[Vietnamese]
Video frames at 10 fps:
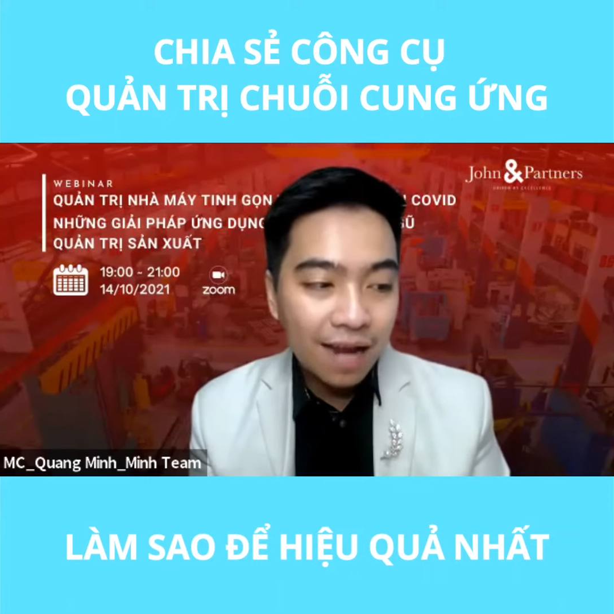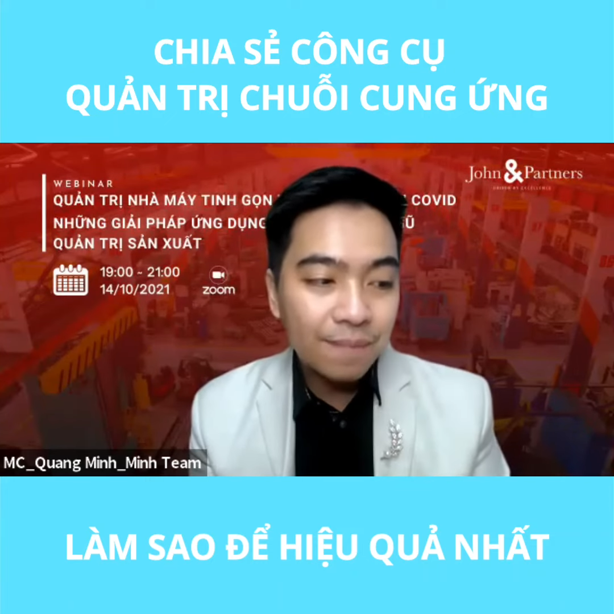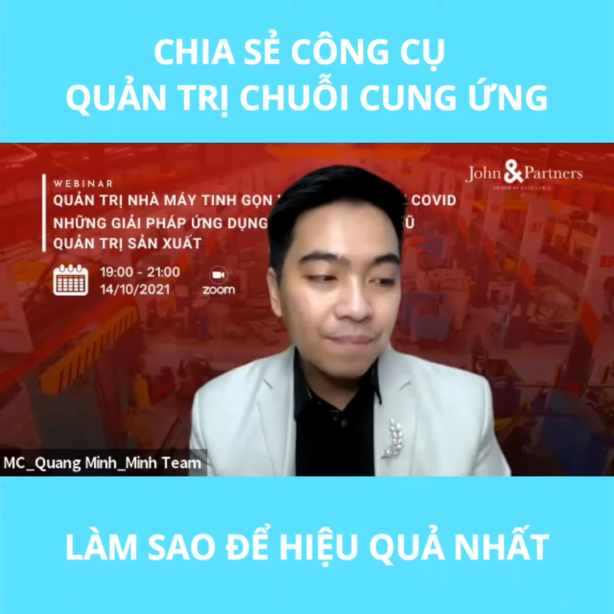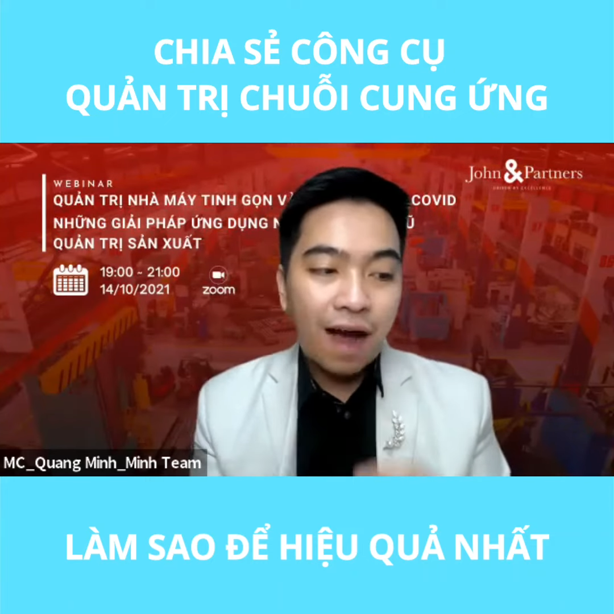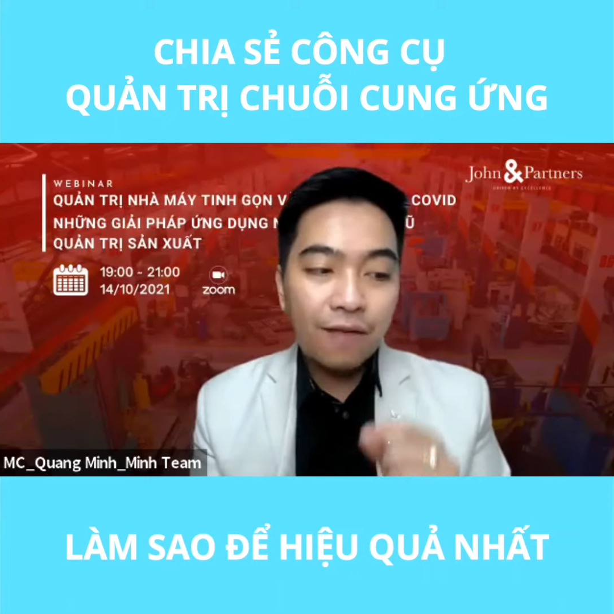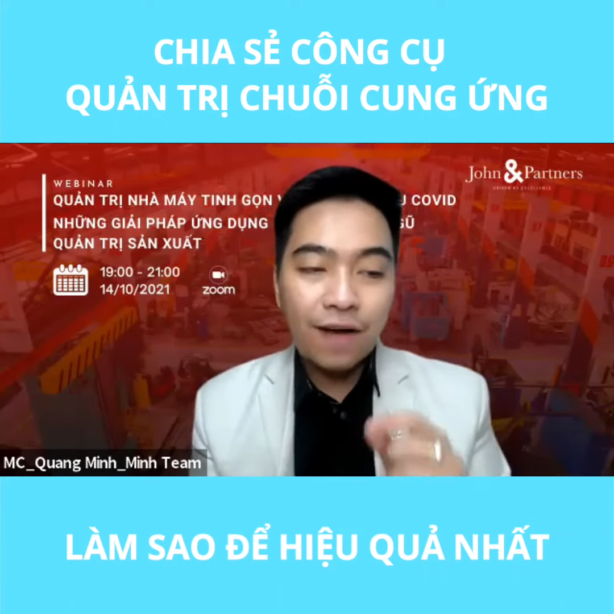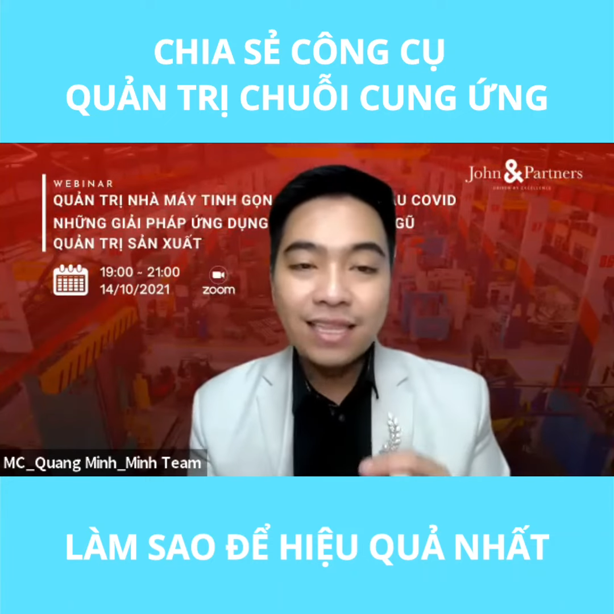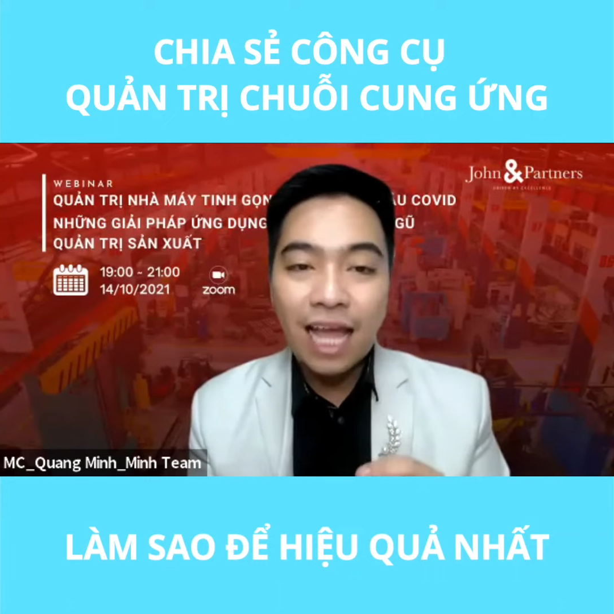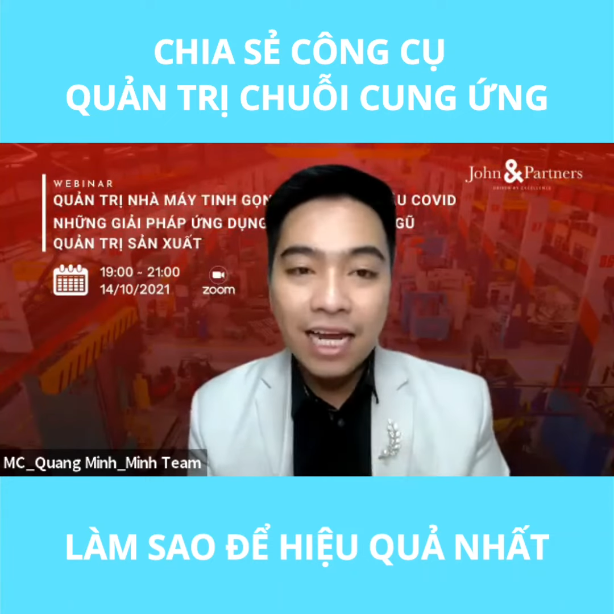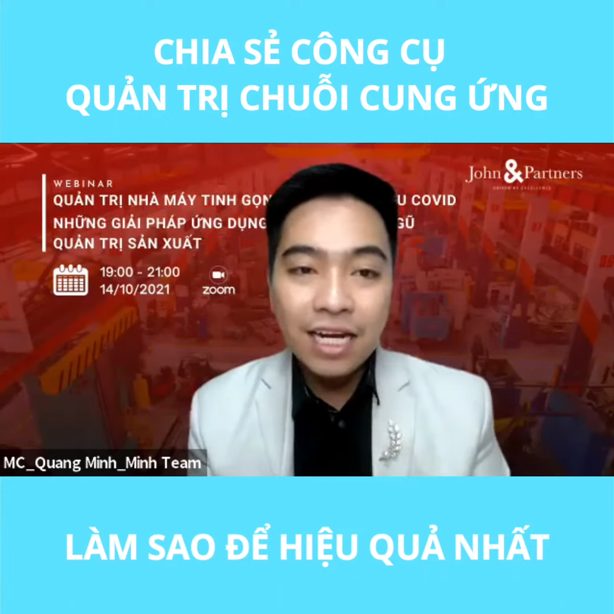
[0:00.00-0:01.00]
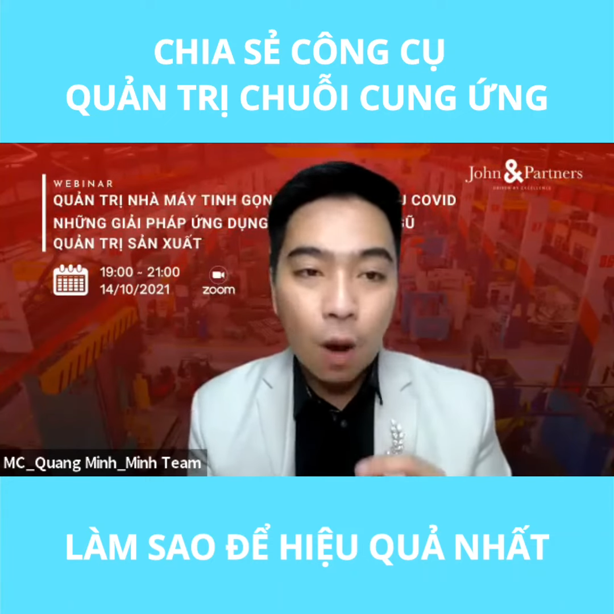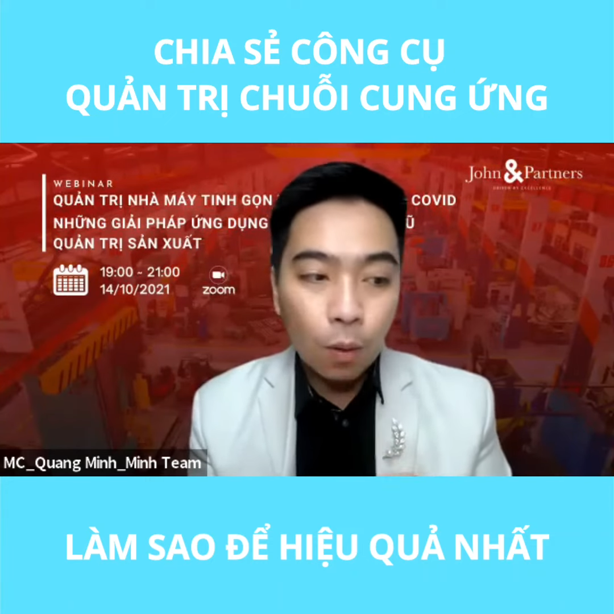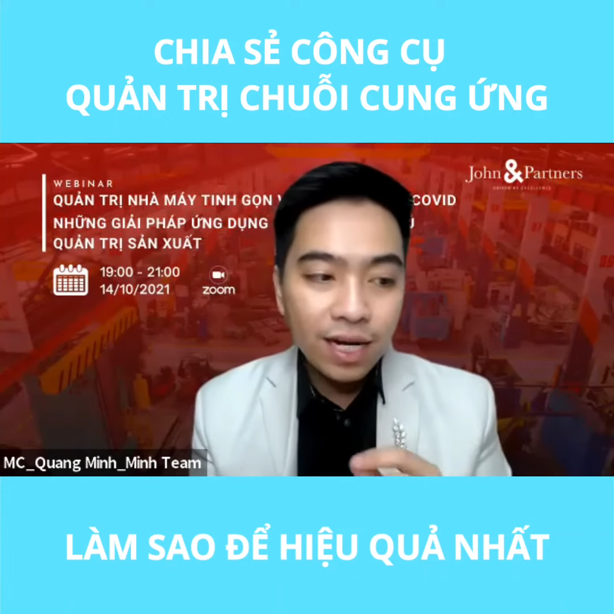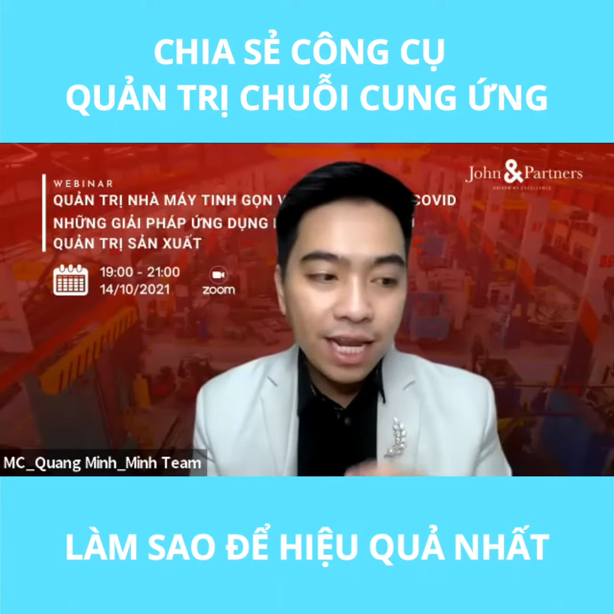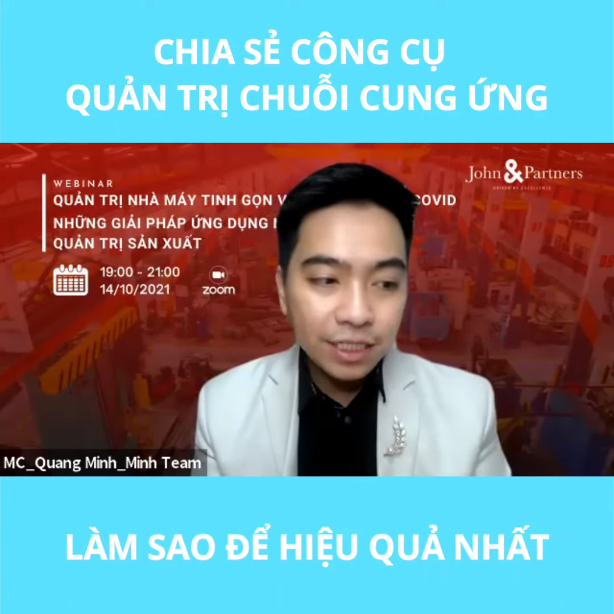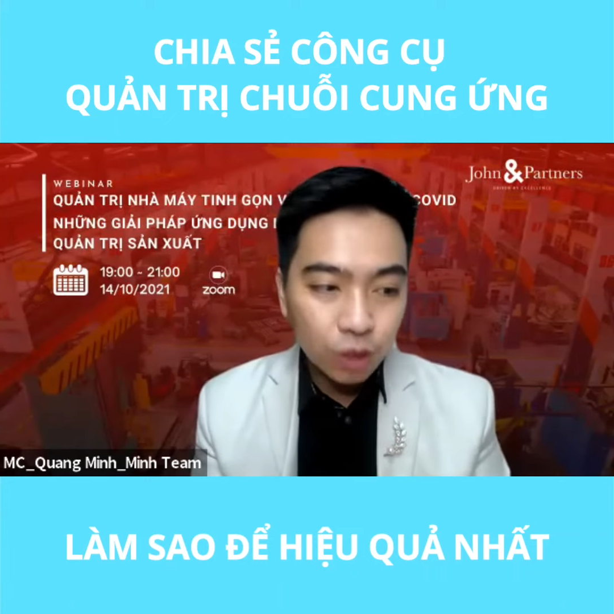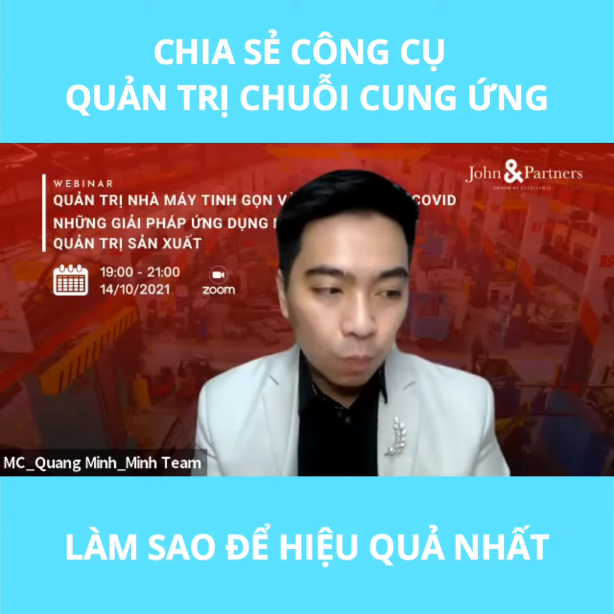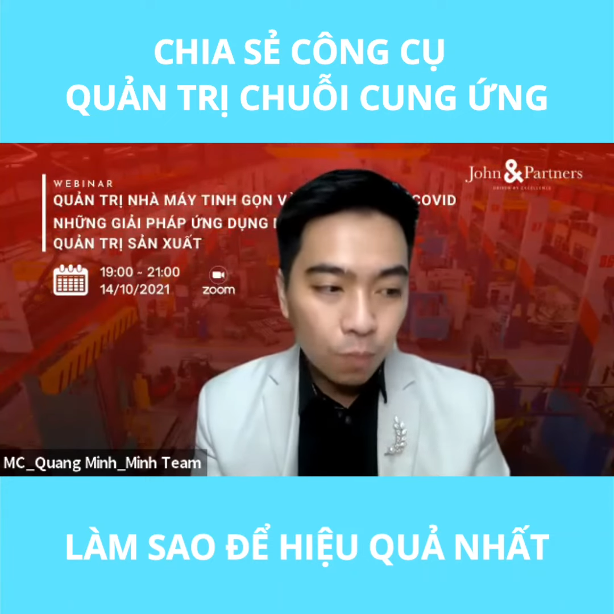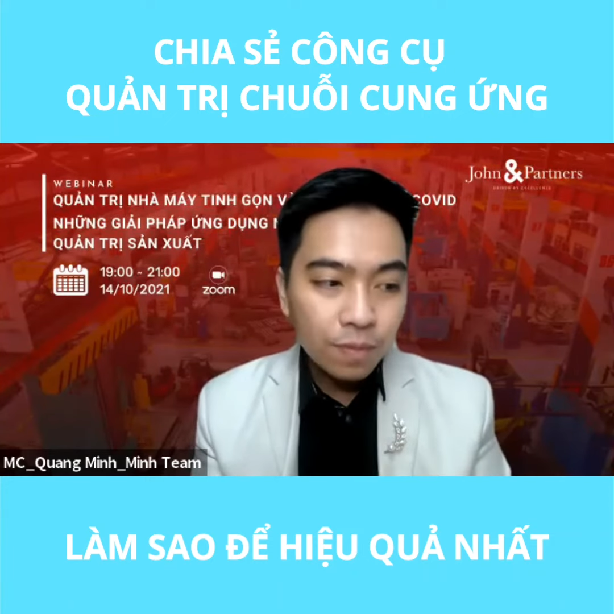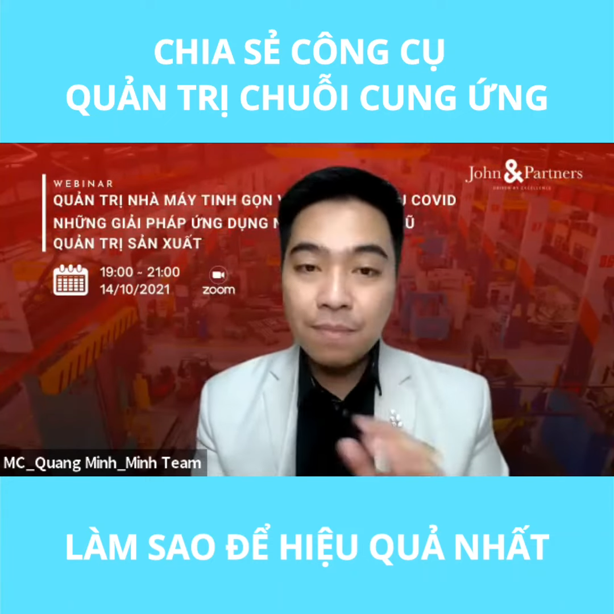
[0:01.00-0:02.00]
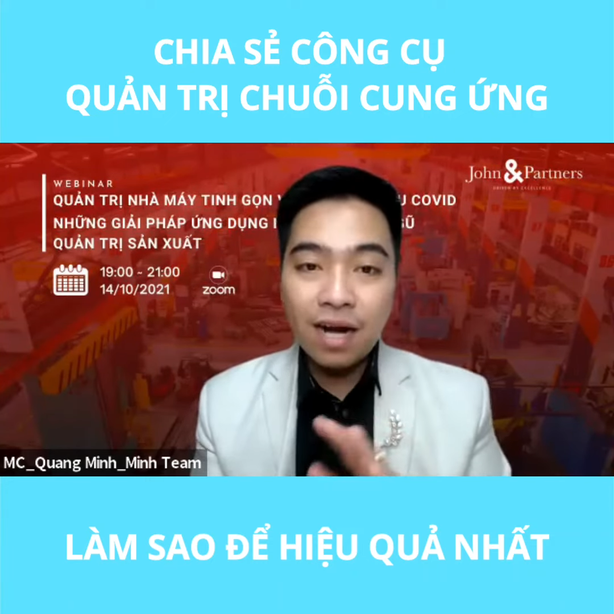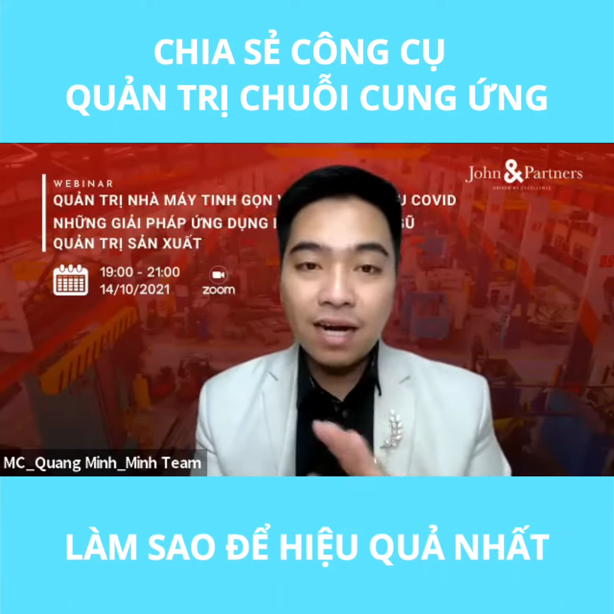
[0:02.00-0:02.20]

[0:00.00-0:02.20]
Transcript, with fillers: khó khăn và phải thay đổi liên tục